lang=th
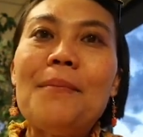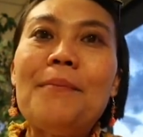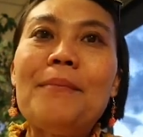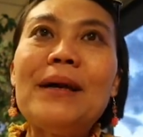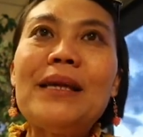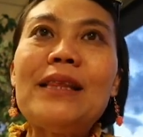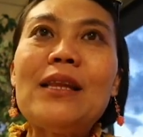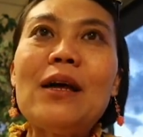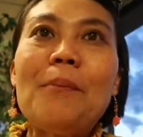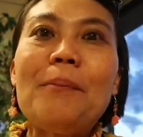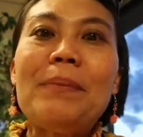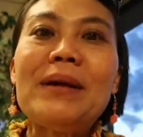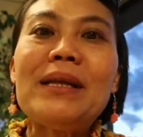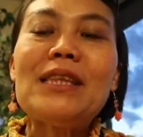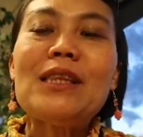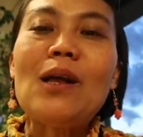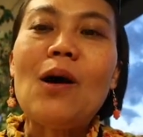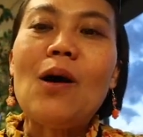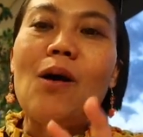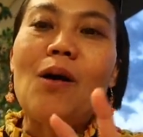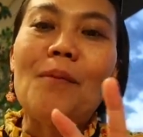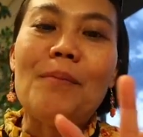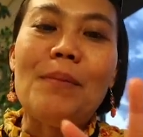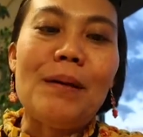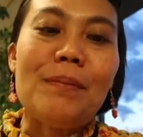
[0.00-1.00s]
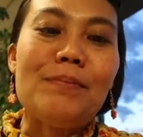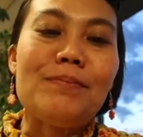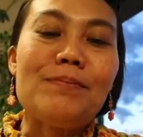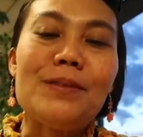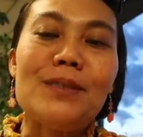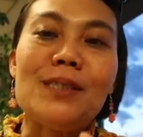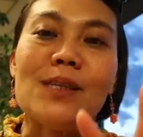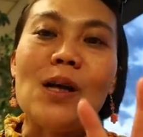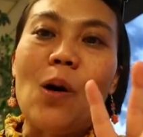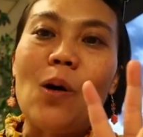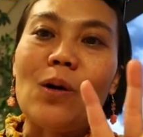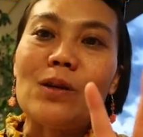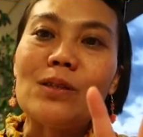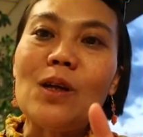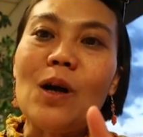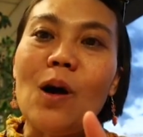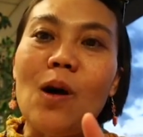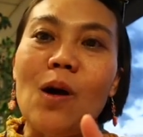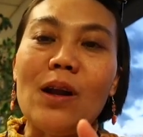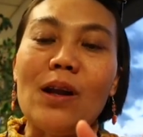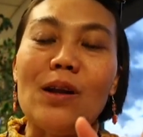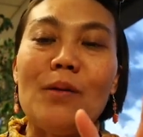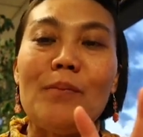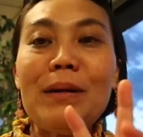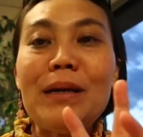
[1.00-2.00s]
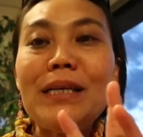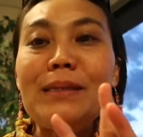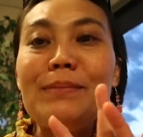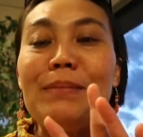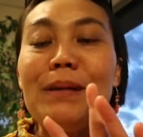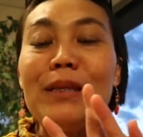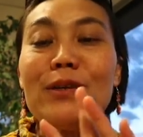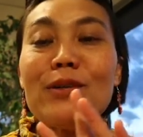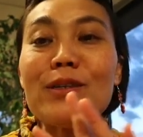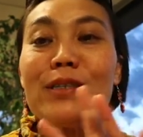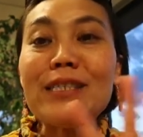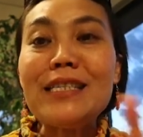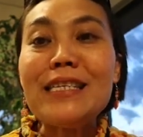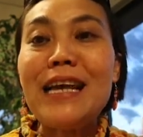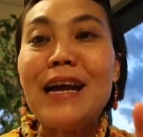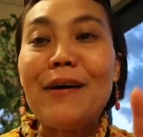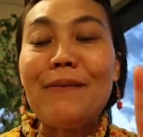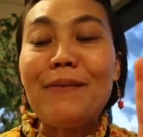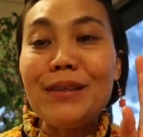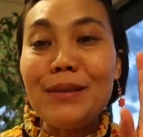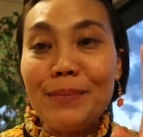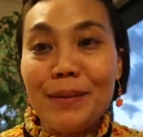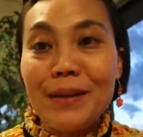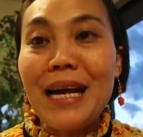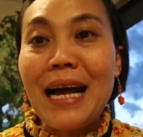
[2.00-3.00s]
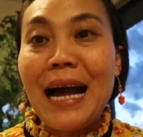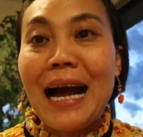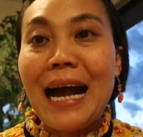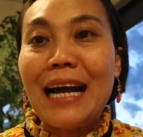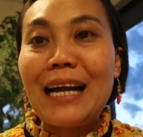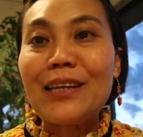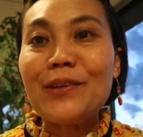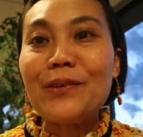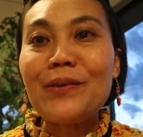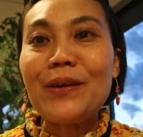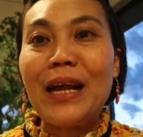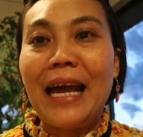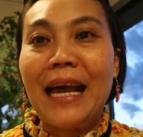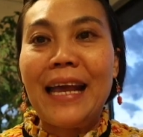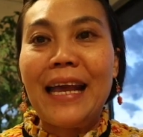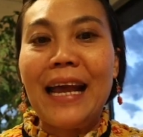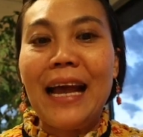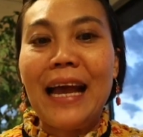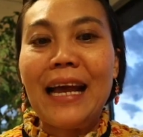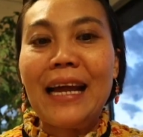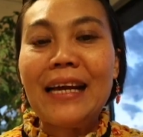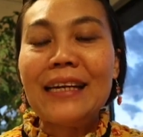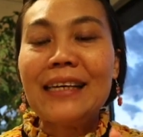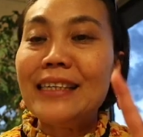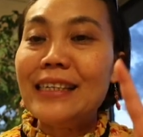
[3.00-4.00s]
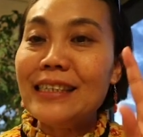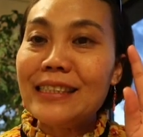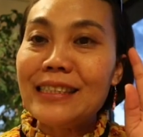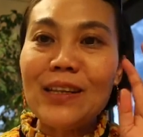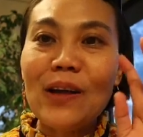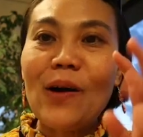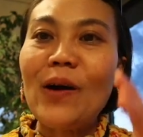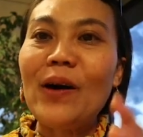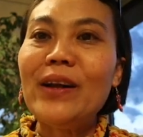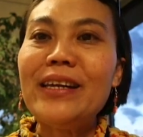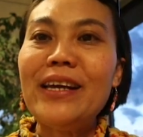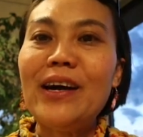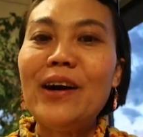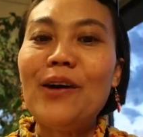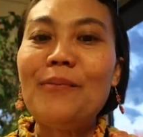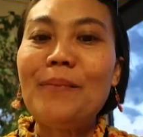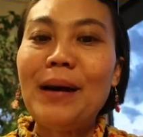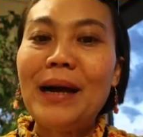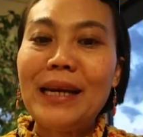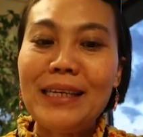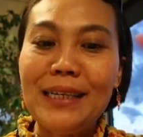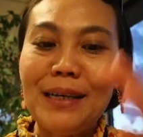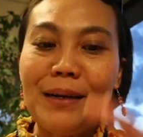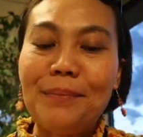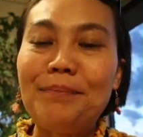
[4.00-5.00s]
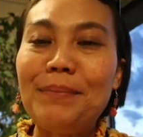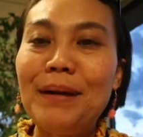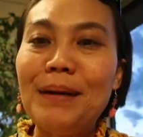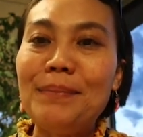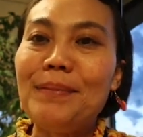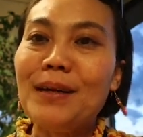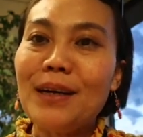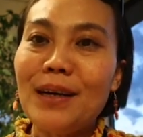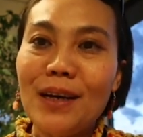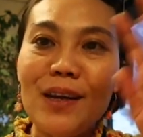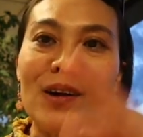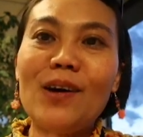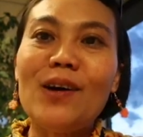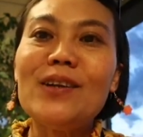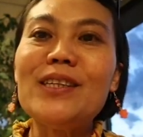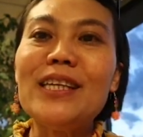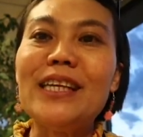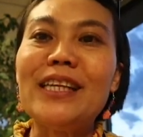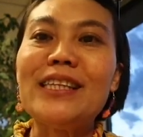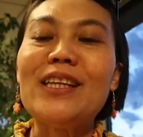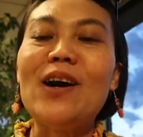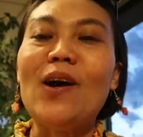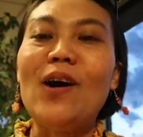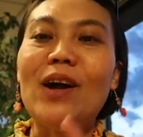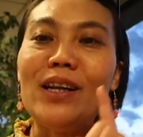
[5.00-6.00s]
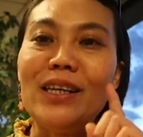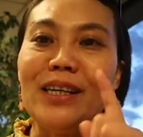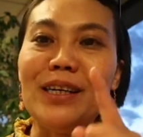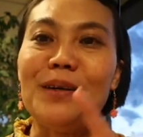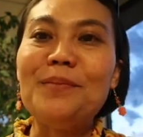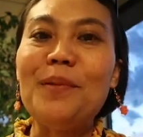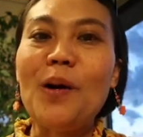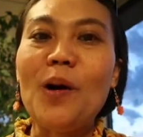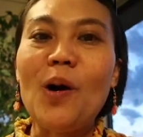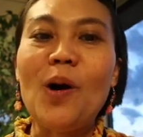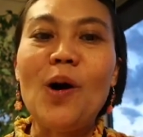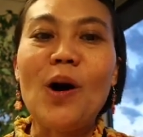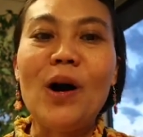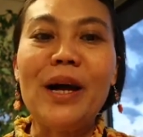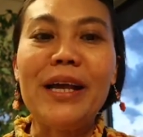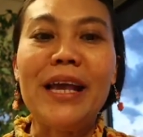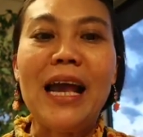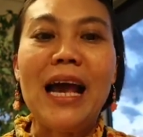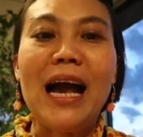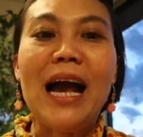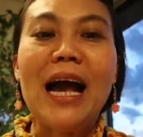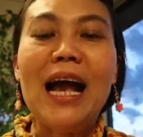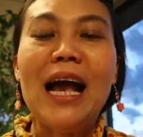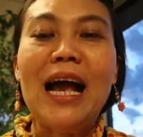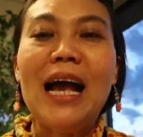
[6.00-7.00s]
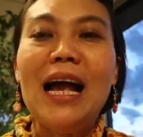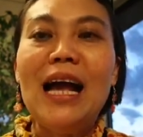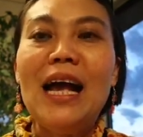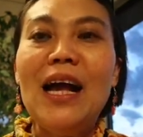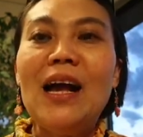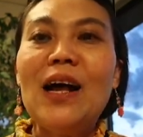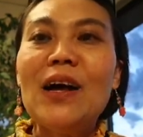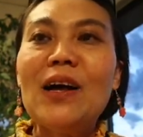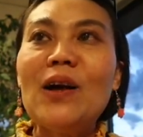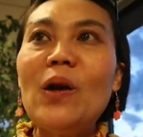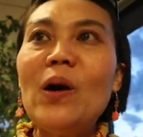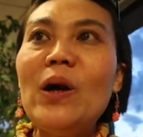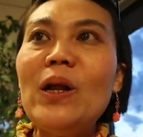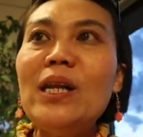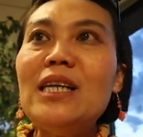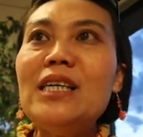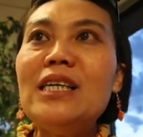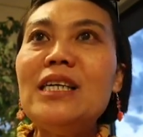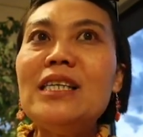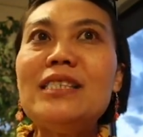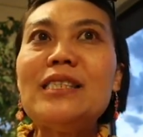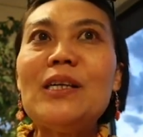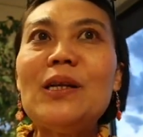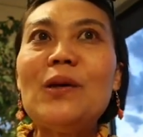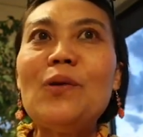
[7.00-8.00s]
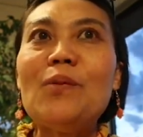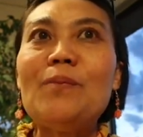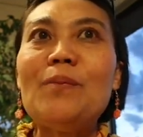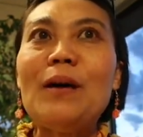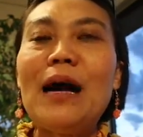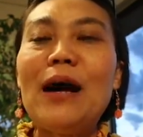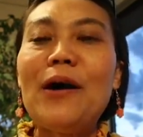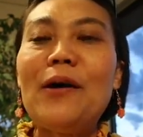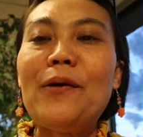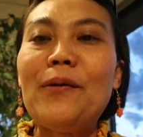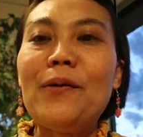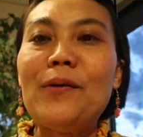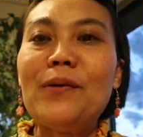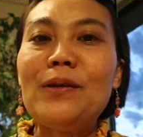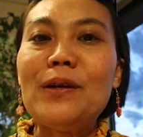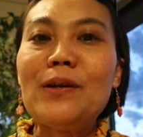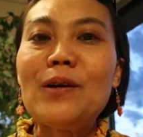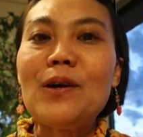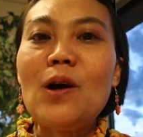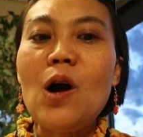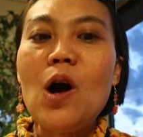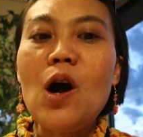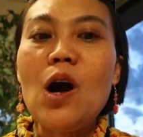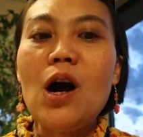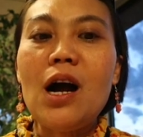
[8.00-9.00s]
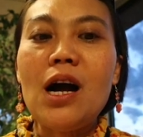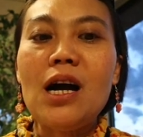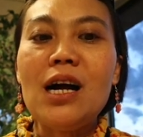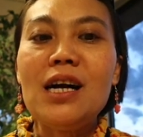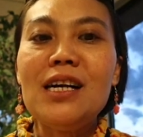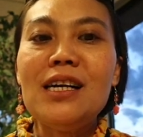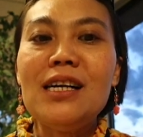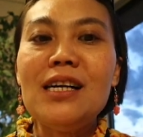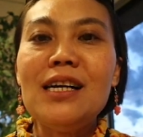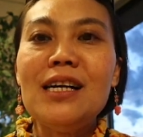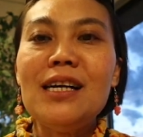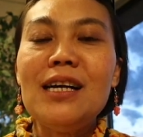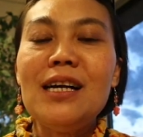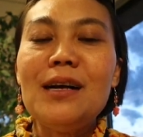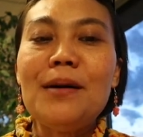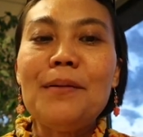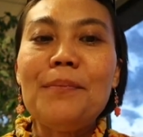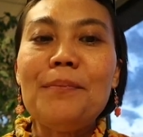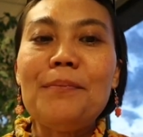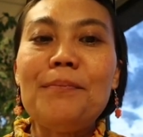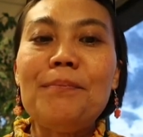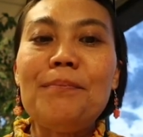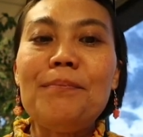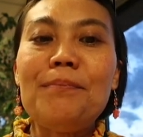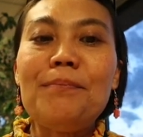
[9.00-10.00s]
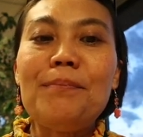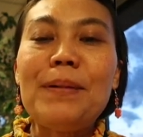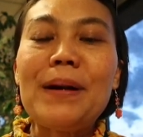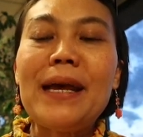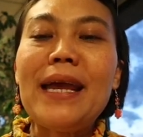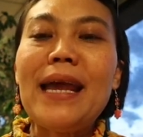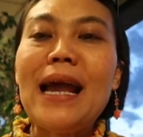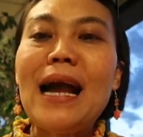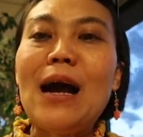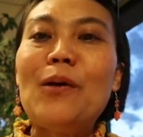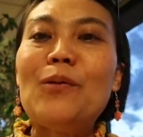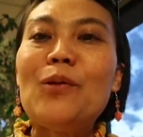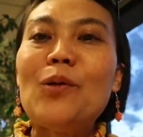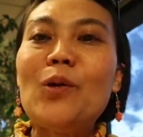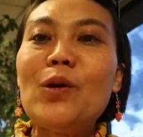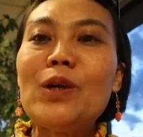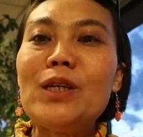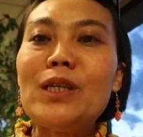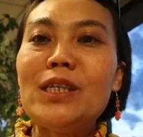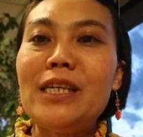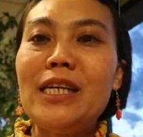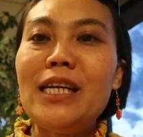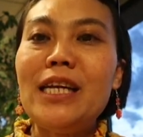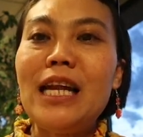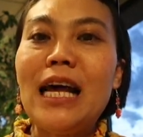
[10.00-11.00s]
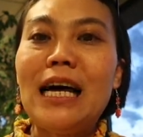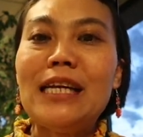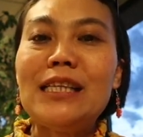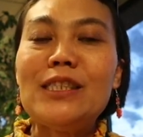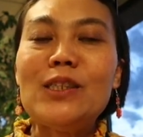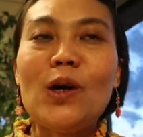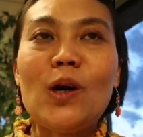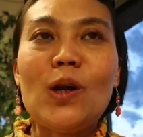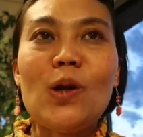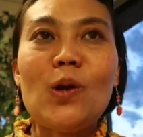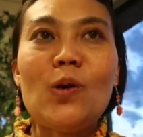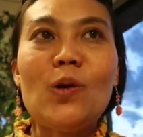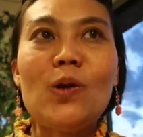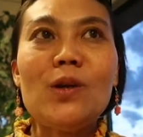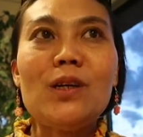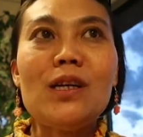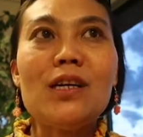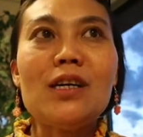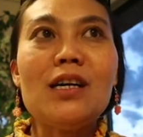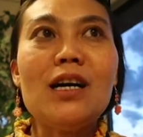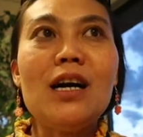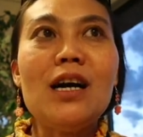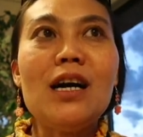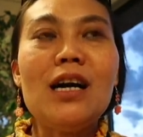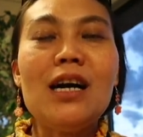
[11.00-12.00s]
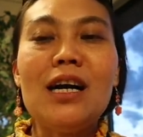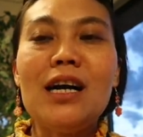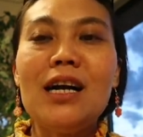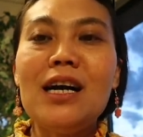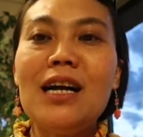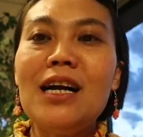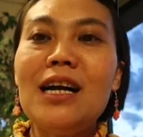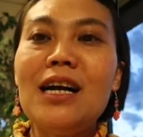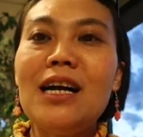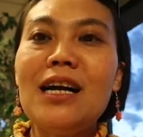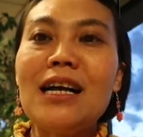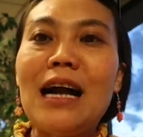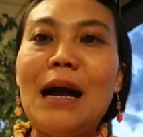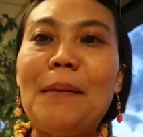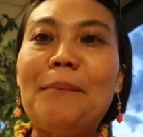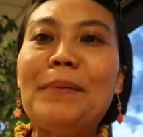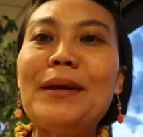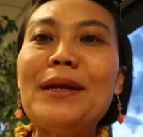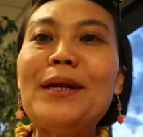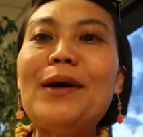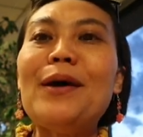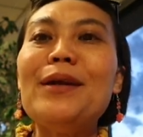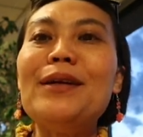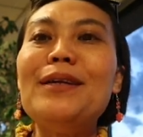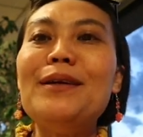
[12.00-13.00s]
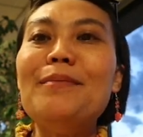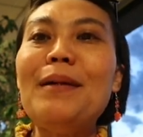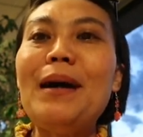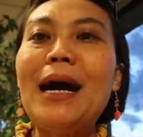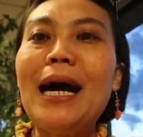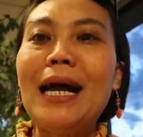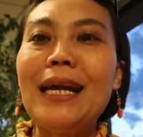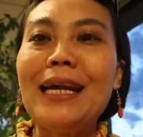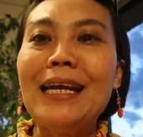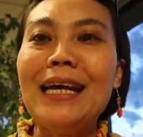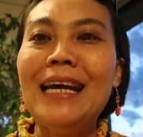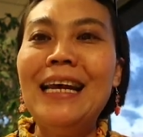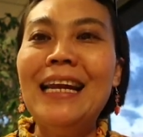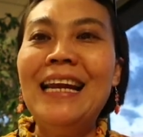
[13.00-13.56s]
ไม่ต้องไปต่อแบบสองต่อแล้วไม่ไม่ต้องเสี่ยงว่าจะไปค้างตรงไหนไงคือต่อเดียวมาถึงปุ๊บแล้วก็รอติดต่อเดินพออย่างเงี้ย ก็เลยสรุปเอาแล้วก็ไปเอารถที่ลานจอดรถแล้วก็กลับไปนอนที่บ้าน